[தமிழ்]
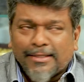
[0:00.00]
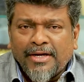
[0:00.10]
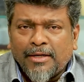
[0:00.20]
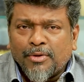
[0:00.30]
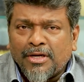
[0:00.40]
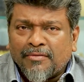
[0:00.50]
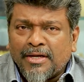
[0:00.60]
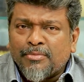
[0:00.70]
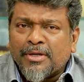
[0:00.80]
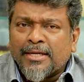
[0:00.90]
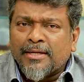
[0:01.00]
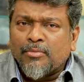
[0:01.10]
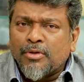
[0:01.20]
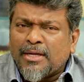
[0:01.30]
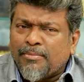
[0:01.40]
வெளியில் போய் நான் வாய்ப்பு
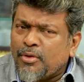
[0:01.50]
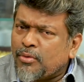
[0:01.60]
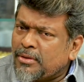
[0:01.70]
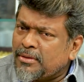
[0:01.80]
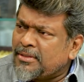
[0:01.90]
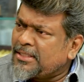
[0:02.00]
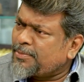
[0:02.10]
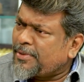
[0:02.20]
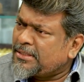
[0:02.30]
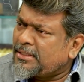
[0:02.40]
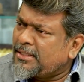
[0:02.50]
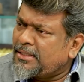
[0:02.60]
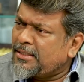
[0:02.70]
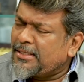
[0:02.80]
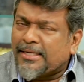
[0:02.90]
கேட்கும்போது அப்படி ஒரு ரெஸ்பான்ஸ்
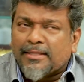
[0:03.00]
அதில் இருந்தது